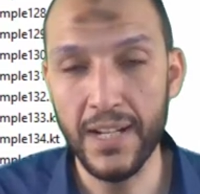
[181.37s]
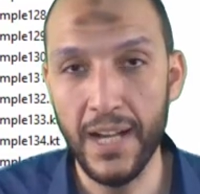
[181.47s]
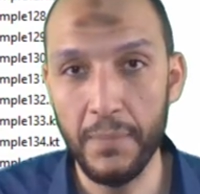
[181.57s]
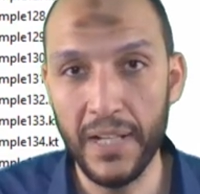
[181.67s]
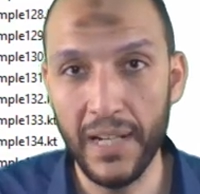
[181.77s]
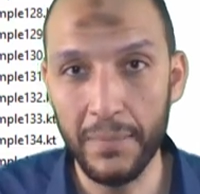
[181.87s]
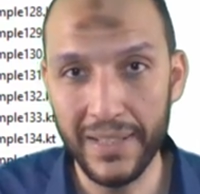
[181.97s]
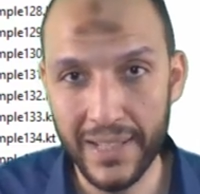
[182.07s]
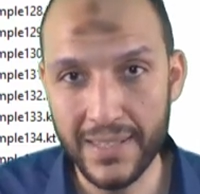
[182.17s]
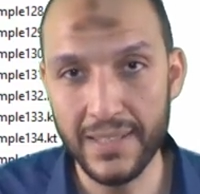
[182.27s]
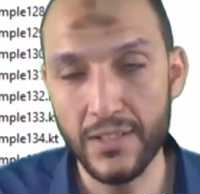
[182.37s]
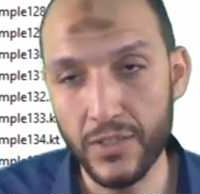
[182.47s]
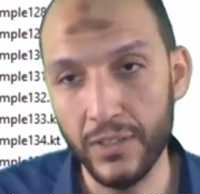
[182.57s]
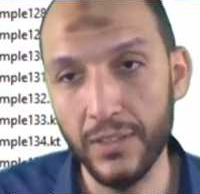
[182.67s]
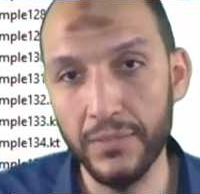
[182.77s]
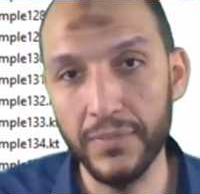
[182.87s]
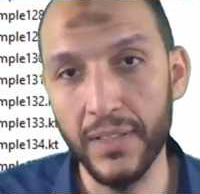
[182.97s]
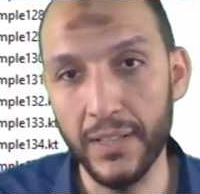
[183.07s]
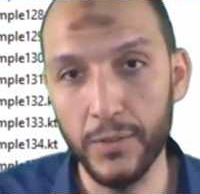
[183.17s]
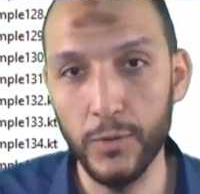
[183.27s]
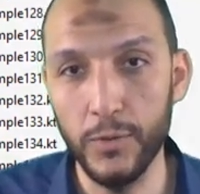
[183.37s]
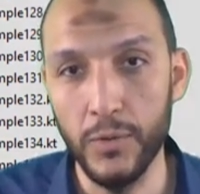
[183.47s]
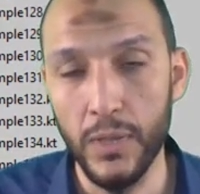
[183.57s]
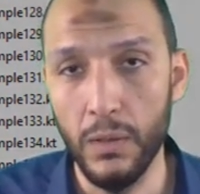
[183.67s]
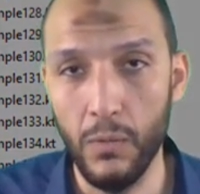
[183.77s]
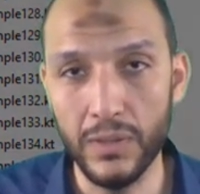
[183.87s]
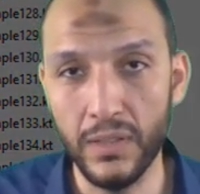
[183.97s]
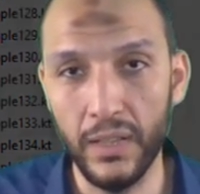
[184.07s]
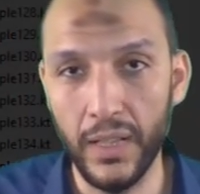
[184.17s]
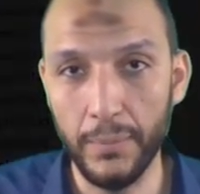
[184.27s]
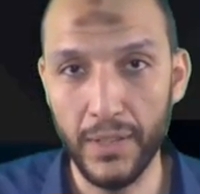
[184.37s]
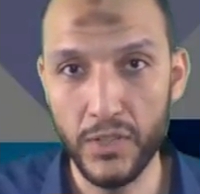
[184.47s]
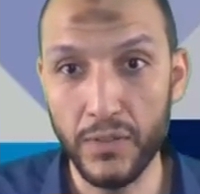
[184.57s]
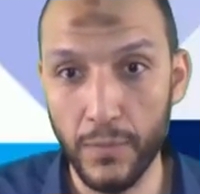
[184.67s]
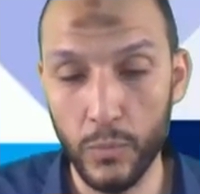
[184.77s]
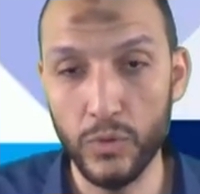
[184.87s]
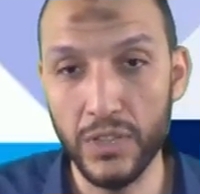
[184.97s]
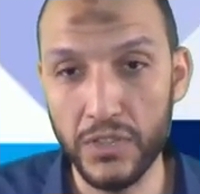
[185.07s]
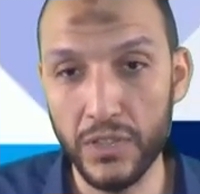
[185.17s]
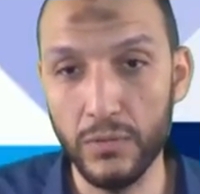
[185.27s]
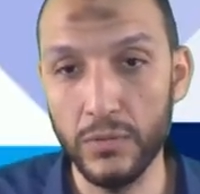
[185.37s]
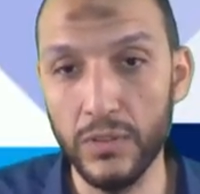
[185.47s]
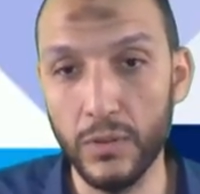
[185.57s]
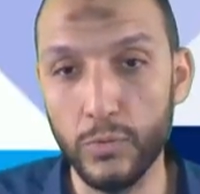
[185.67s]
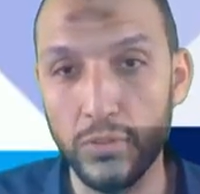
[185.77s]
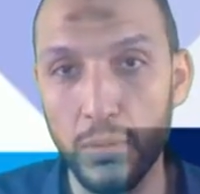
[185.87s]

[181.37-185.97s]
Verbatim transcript: هعمل لك العمليات الاساسيه ان شاء الله في الاي او هو اصلا الكتاب بتاع جامبو منتشر وتقدر توصل له